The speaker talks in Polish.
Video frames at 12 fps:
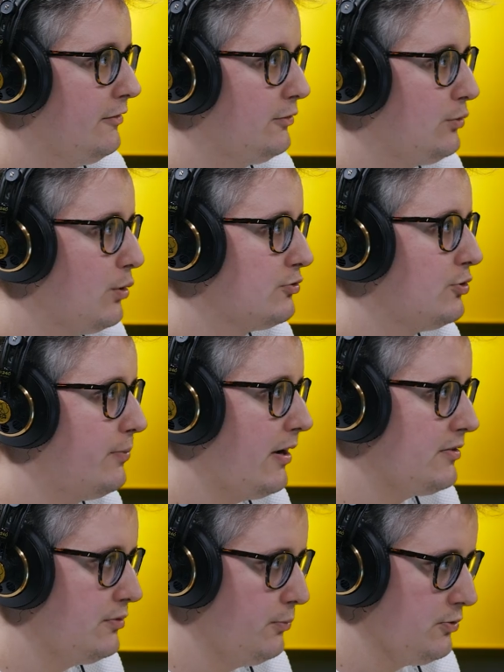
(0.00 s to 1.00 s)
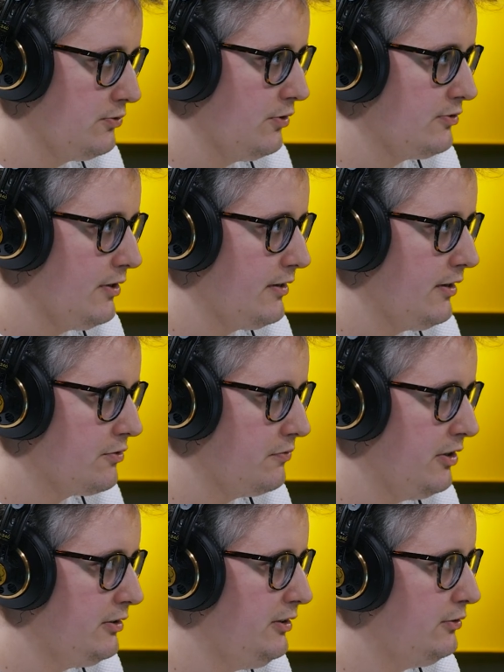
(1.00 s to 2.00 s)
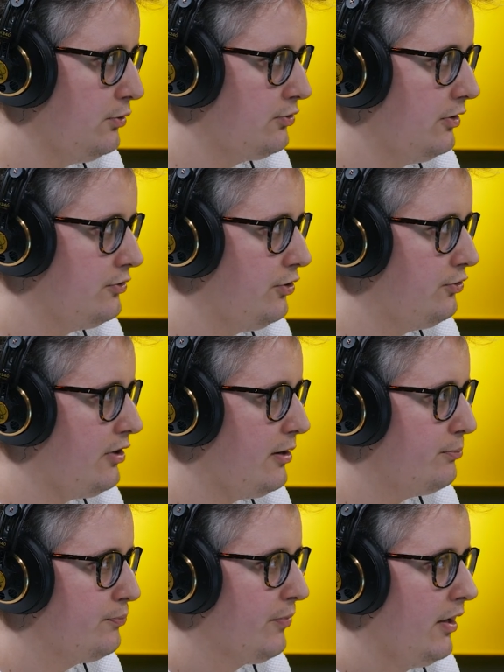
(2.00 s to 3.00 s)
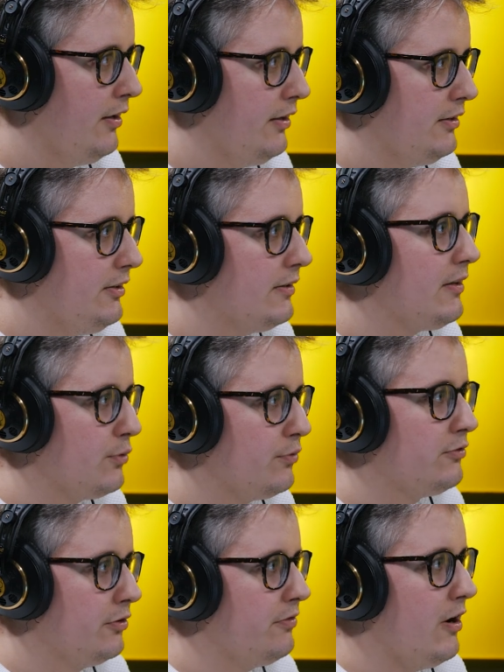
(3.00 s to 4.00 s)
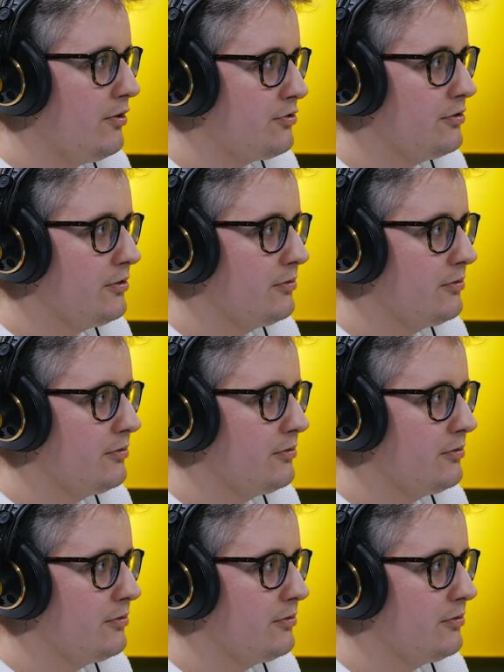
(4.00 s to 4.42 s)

w którą są bardzo mocno zaangażowani i to się gdzieś tam równoważy. równoważy.